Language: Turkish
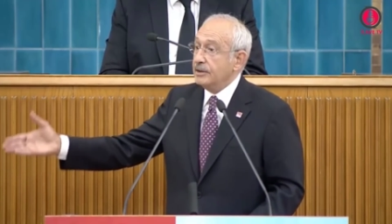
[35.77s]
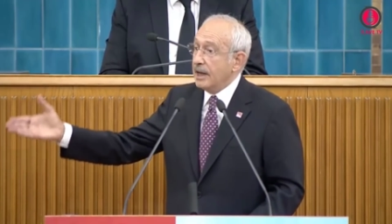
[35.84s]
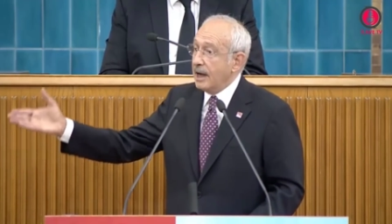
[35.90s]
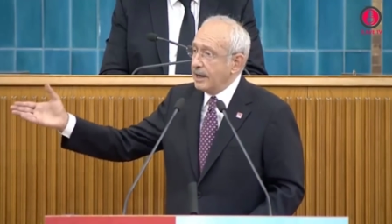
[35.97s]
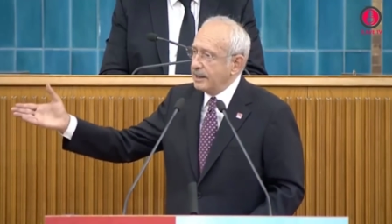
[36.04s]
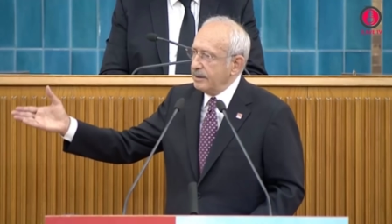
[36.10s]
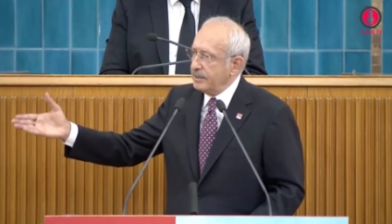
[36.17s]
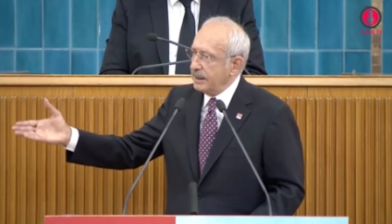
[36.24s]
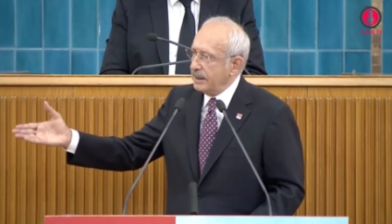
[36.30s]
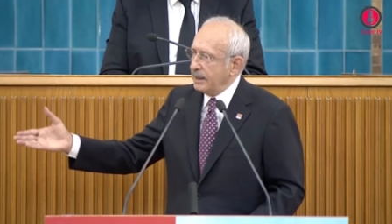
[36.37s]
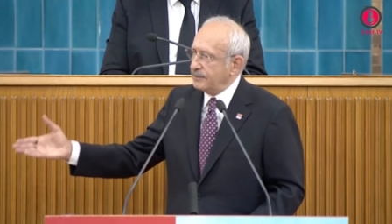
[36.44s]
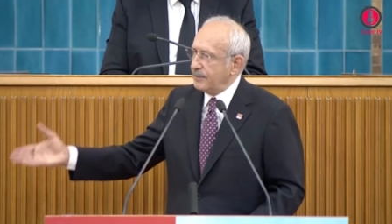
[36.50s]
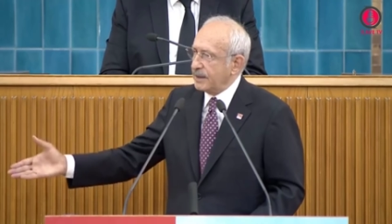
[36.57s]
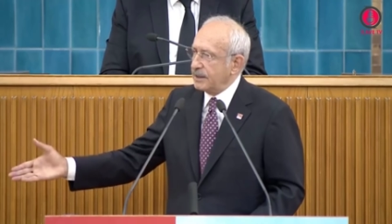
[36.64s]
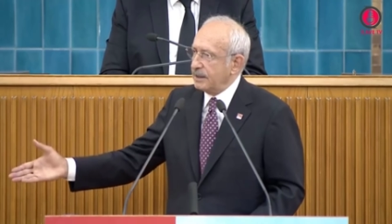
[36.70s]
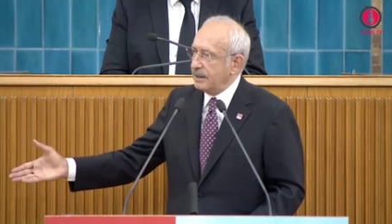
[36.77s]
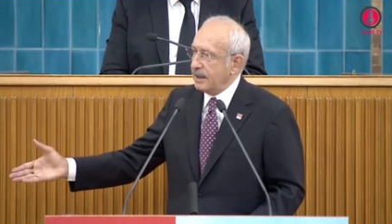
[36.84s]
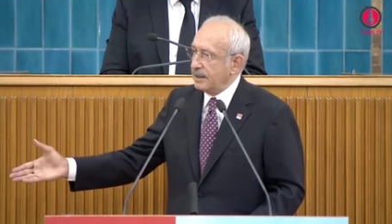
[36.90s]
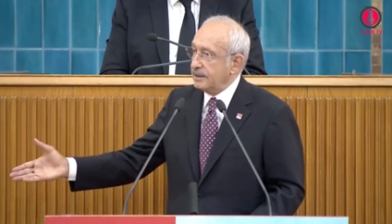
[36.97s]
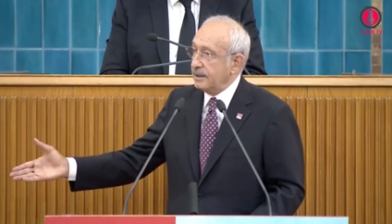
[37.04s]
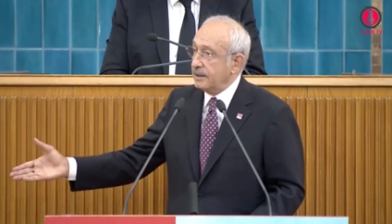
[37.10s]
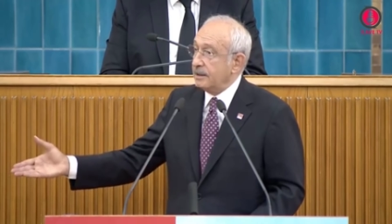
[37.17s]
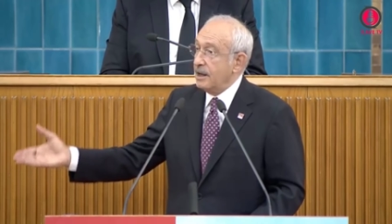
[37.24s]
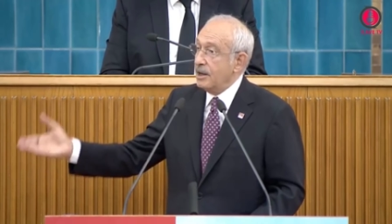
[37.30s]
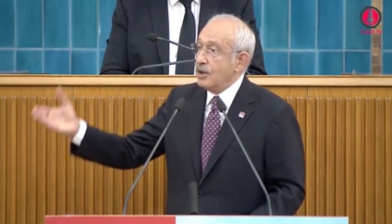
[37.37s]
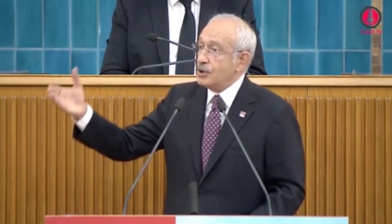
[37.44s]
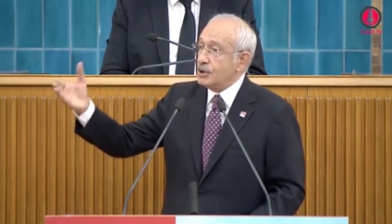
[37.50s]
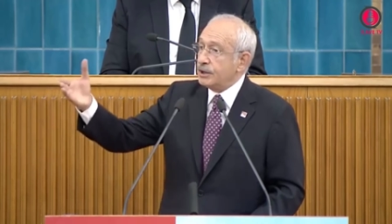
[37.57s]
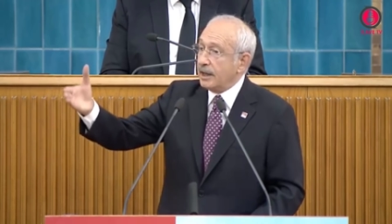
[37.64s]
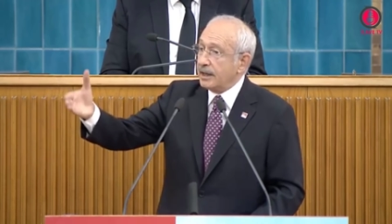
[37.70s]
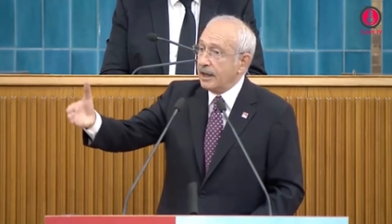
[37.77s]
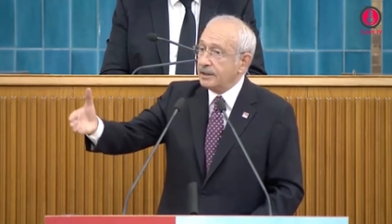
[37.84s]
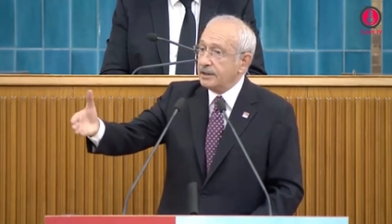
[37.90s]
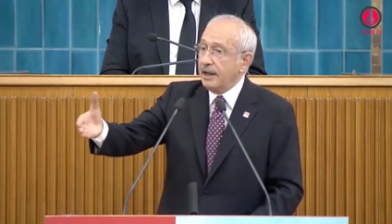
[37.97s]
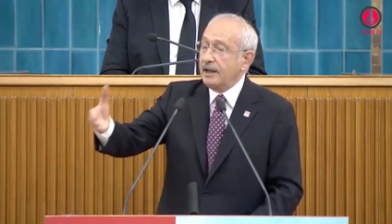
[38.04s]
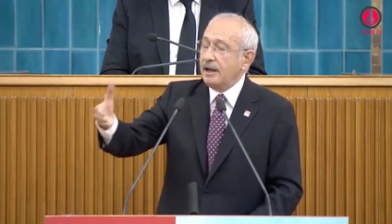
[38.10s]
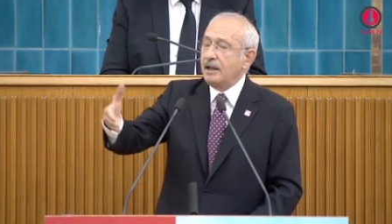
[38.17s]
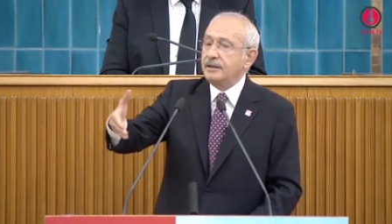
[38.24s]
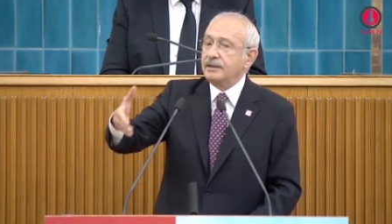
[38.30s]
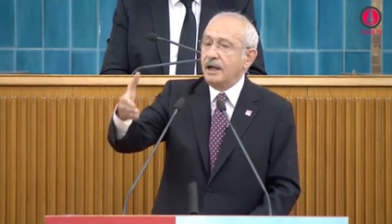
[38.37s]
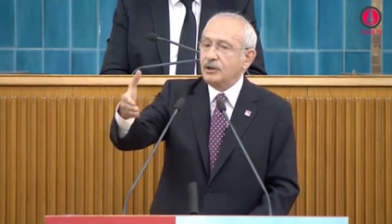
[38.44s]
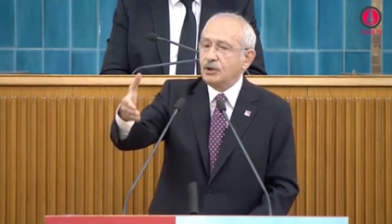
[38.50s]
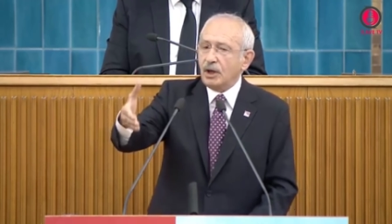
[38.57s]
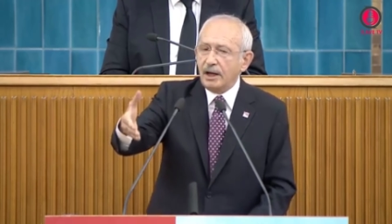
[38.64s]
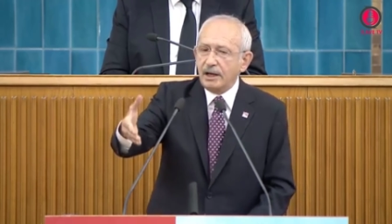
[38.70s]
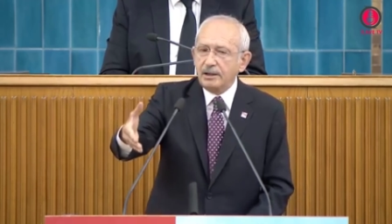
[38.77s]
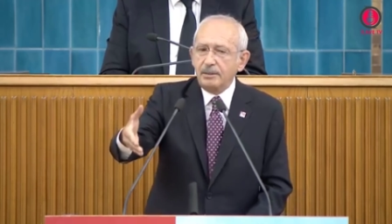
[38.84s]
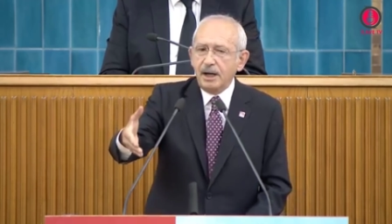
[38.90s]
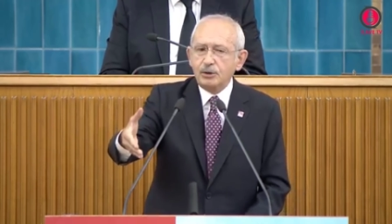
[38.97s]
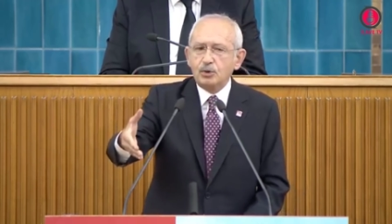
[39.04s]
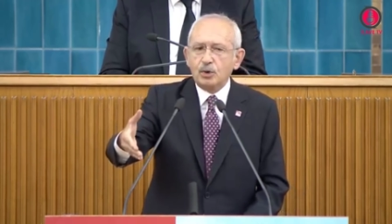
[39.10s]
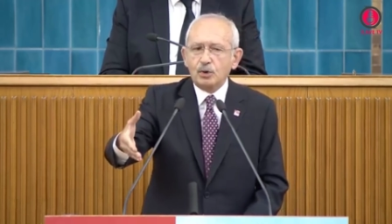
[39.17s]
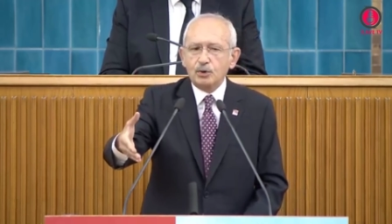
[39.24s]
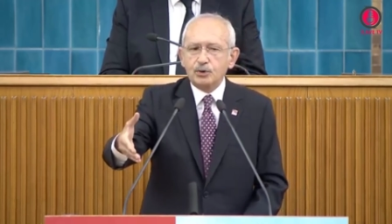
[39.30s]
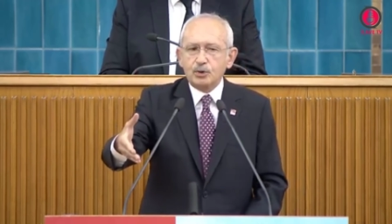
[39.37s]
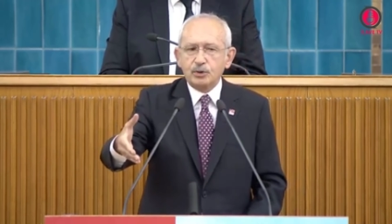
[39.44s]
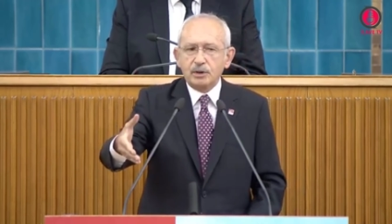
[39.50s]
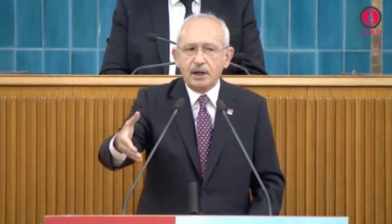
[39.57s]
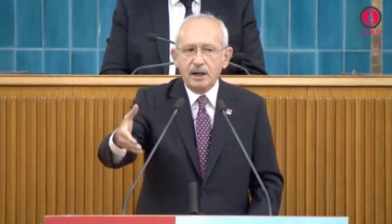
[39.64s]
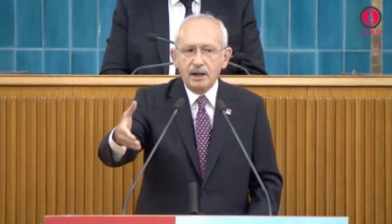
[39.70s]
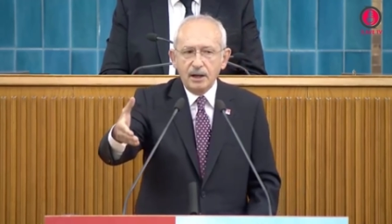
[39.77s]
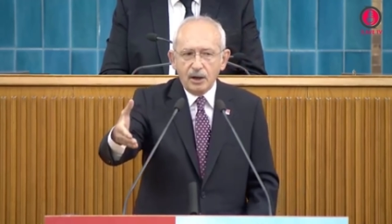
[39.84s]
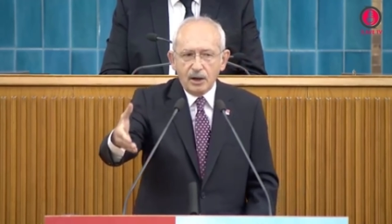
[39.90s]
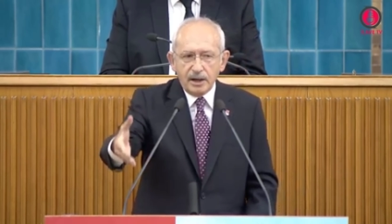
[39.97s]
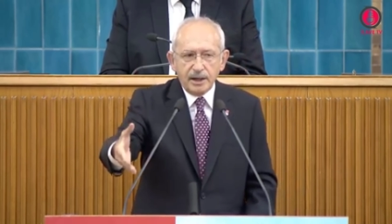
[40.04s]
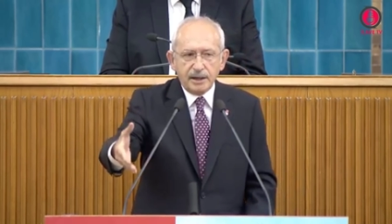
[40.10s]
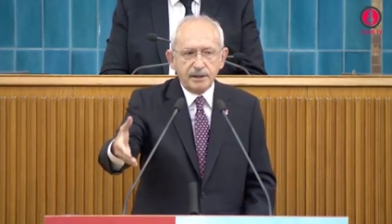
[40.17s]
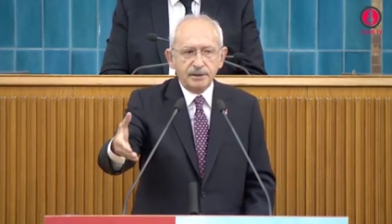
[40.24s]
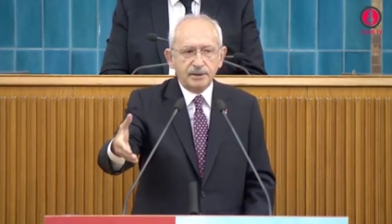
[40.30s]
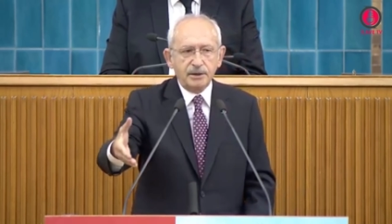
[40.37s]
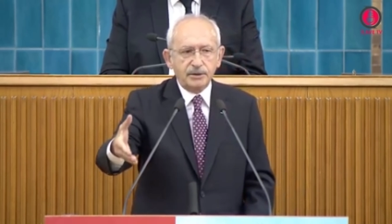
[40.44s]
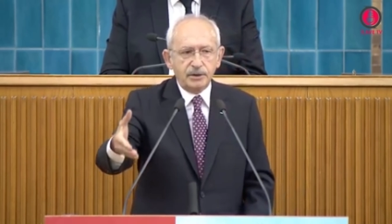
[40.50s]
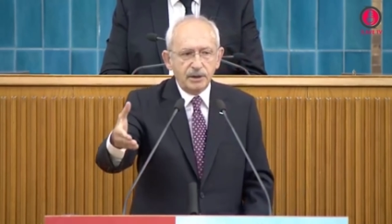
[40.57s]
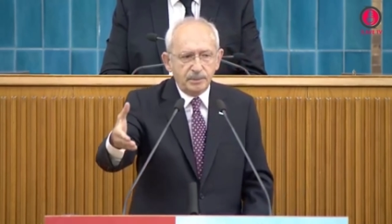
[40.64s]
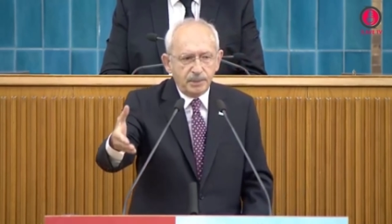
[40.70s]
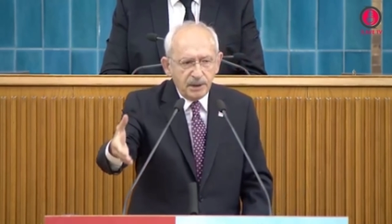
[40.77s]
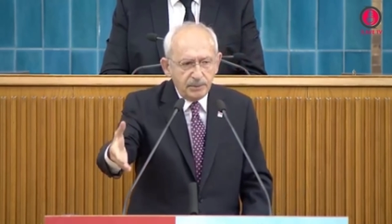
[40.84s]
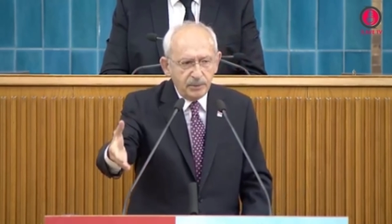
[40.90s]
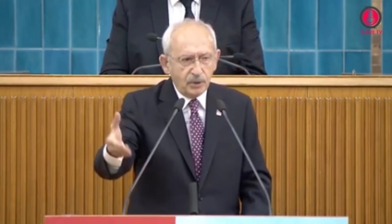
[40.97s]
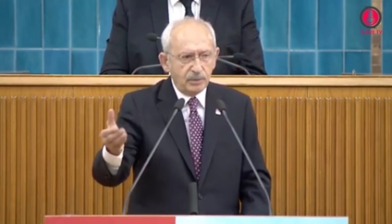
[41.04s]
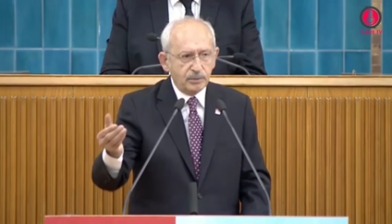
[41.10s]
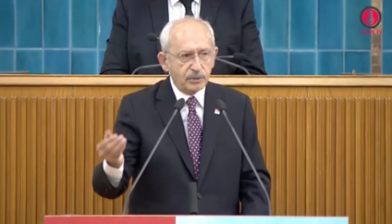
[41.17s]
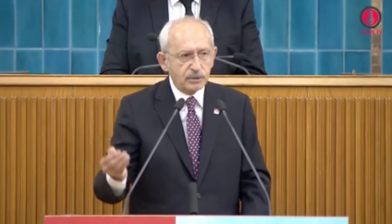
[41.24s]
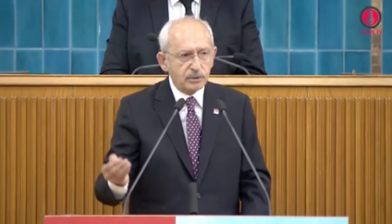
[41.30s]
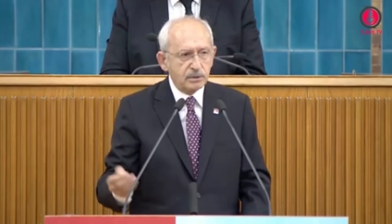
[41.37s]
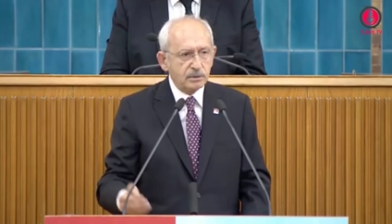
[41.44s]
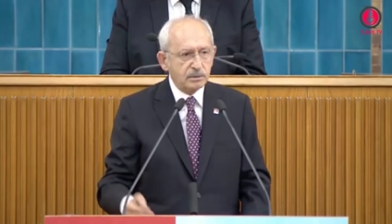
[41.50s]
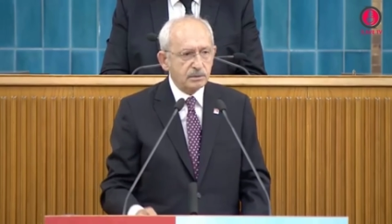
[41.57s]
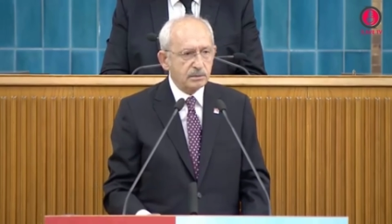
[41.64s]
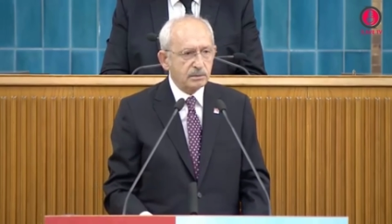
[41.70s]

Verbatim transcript: değerli milletvekillerinin saraydan alınan talimat doğrultusunda hareket ettiğini bilmiyor muyuz?